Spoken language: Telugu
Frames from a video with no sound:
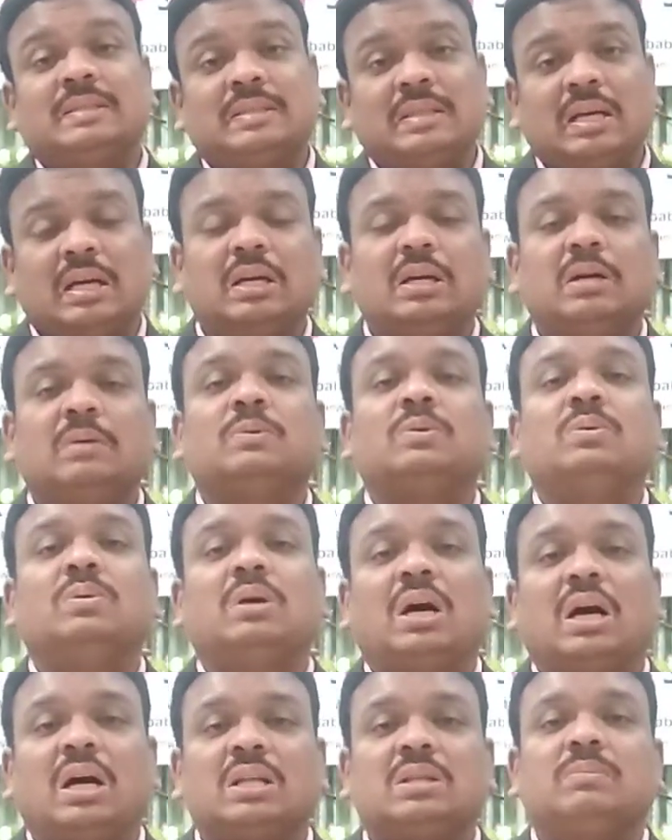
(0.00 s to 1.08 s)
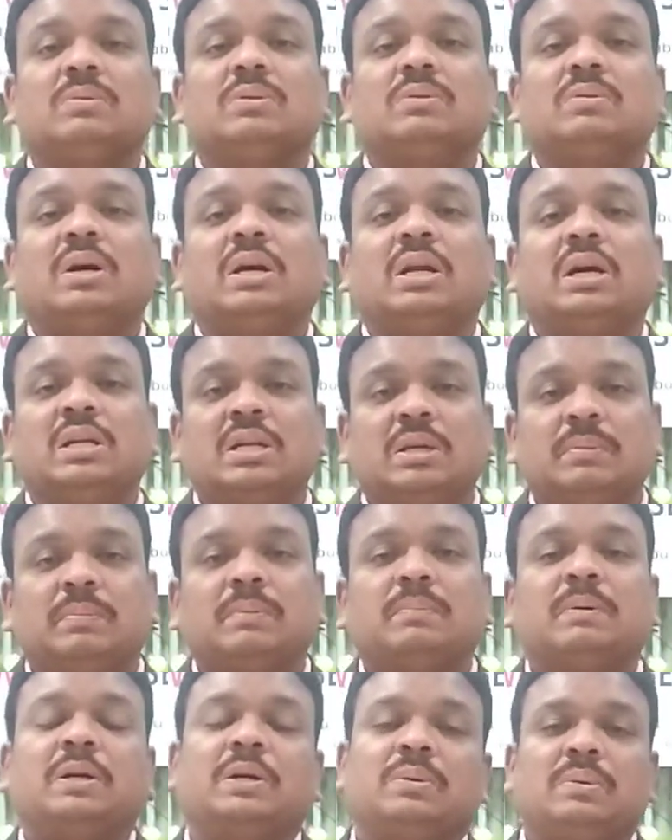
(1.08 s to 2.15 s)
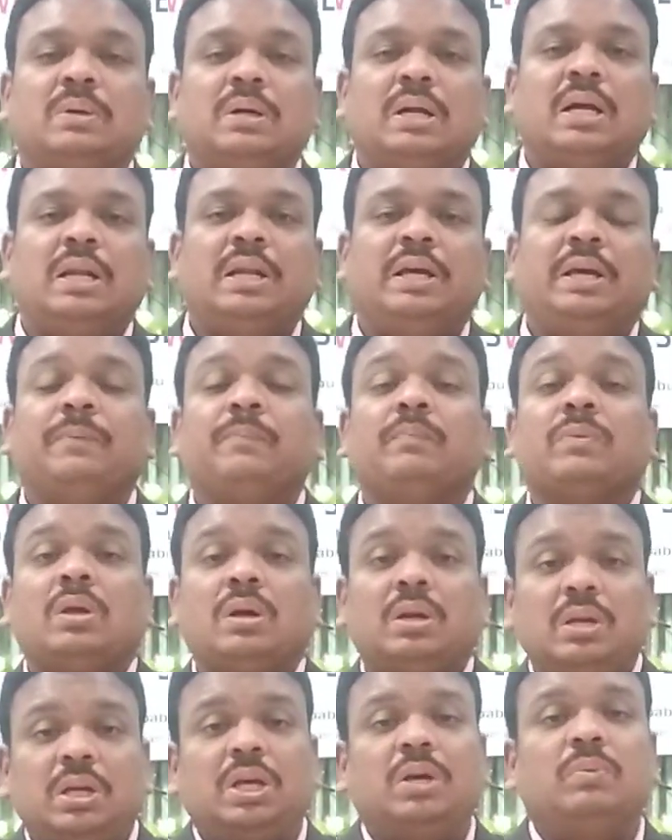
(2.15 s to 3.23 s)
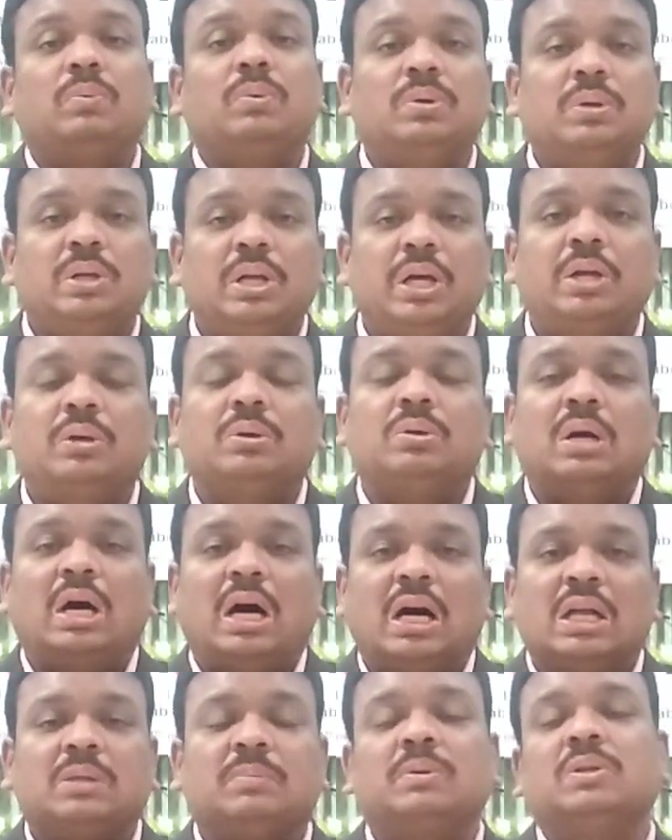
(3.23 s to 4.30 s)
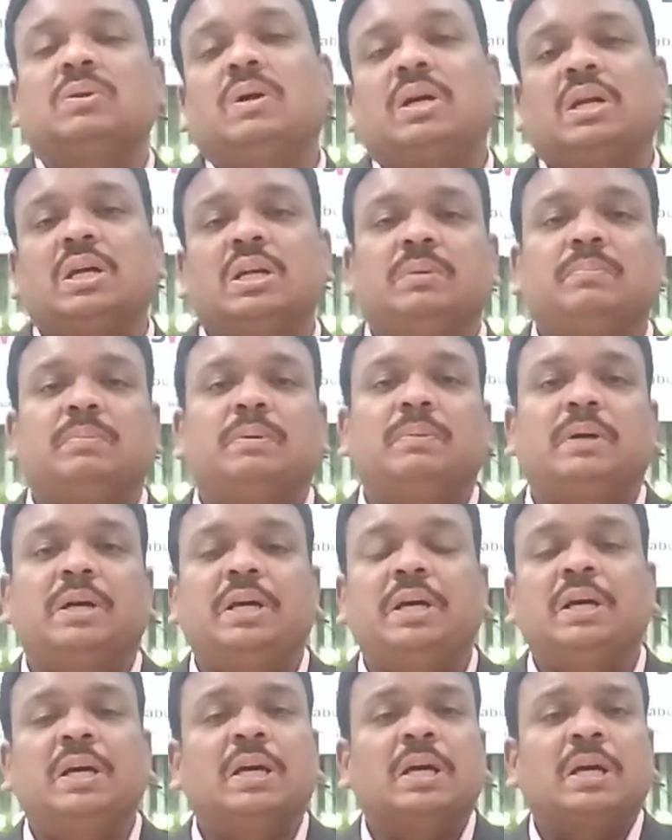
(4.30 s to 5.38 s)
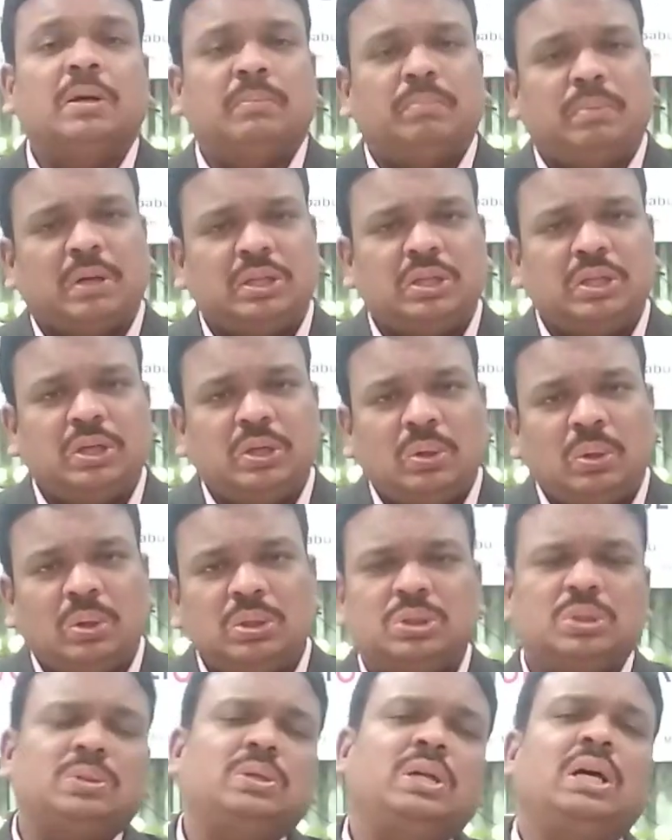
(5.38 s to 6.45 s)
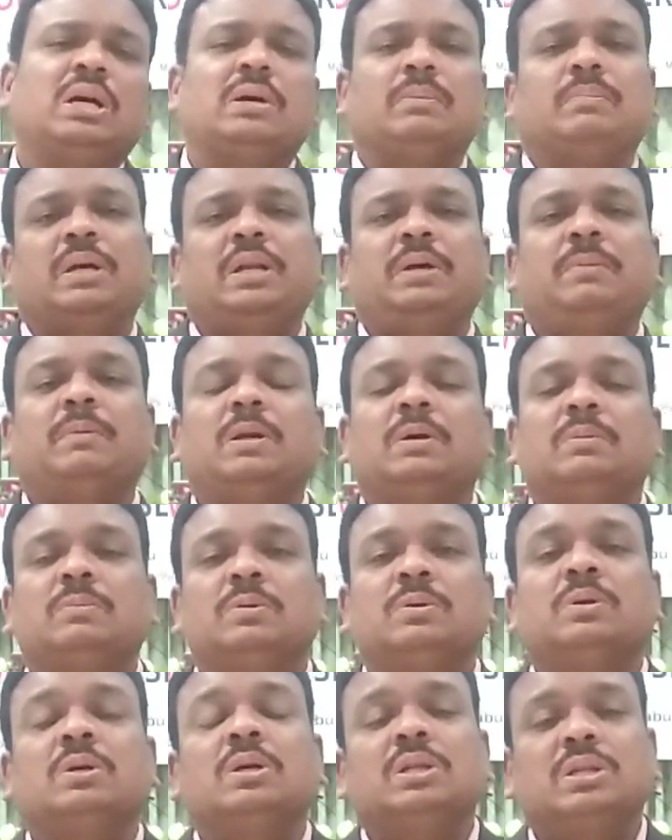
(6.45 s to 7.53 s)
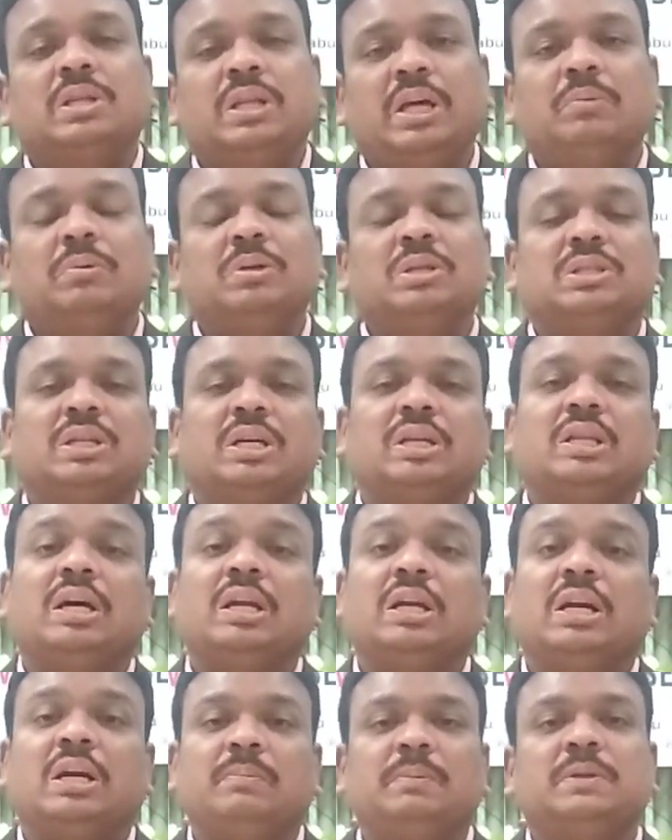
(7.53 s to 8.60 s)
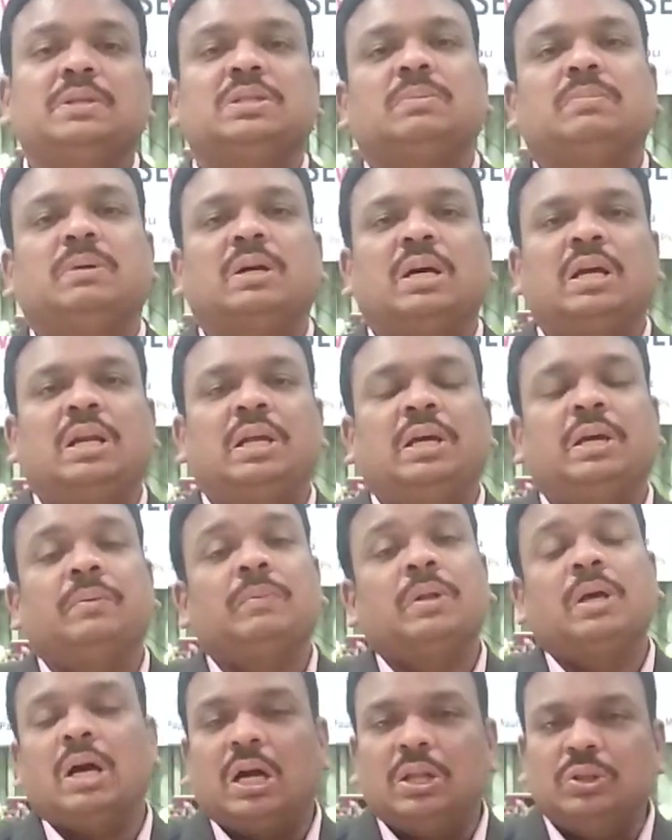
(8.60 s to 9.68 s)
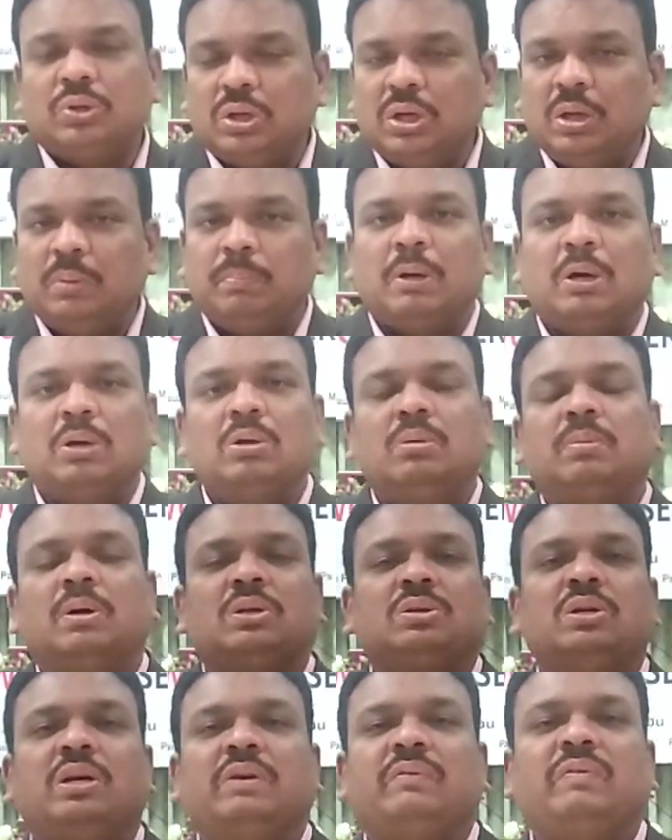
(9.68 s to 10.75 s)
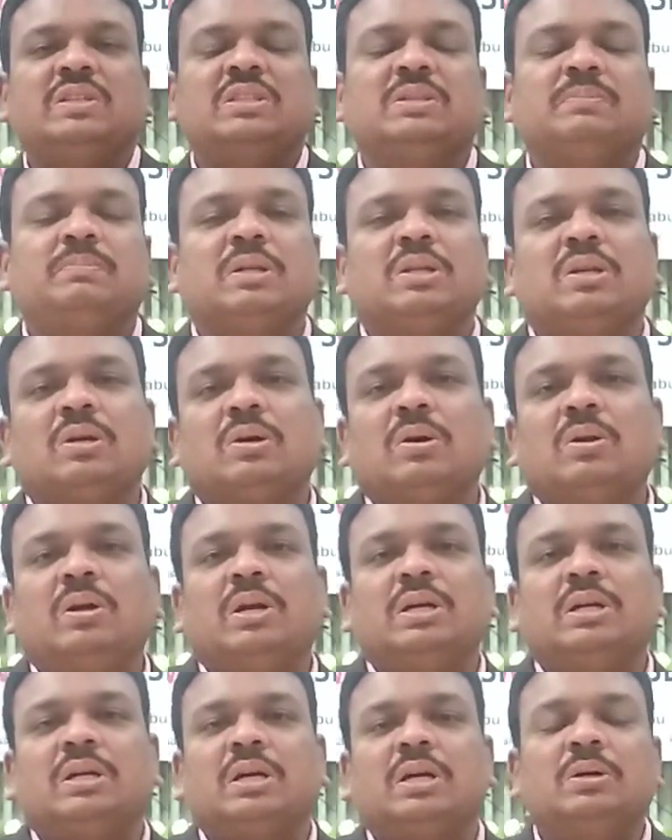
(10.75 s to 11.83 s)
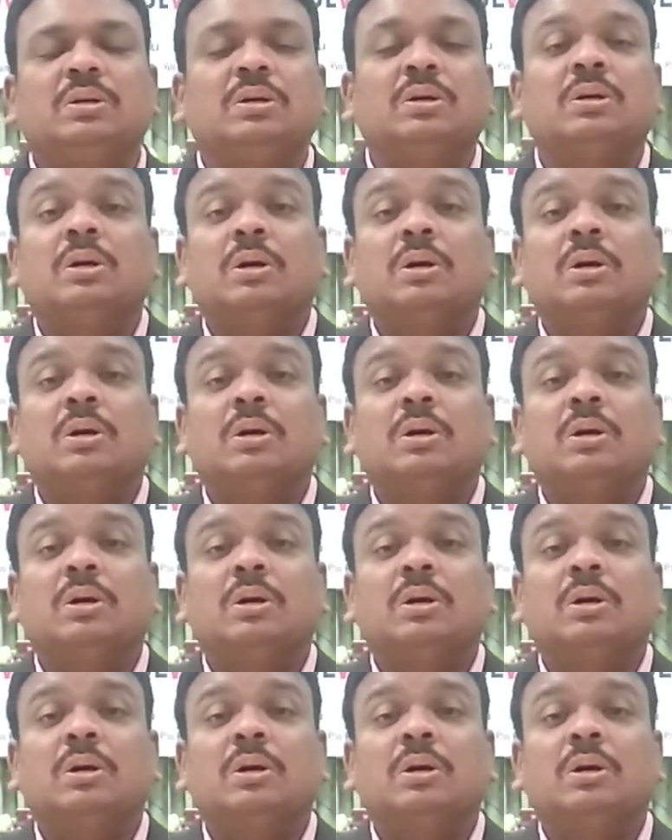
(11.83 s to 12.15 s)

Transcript: సంఘము ఆత్మ ద్వారా నింపబడి ఉండాలి నీవు నేను ఆత్మ ద్వారా నింపబడి ప్రతిరోజున మరి మనము దేవుని చేత నడిపించబడాలి అందుకనే పౌలు భక్తుడు ఎఫ్ఎస్సి పత్రికలు అంటాడు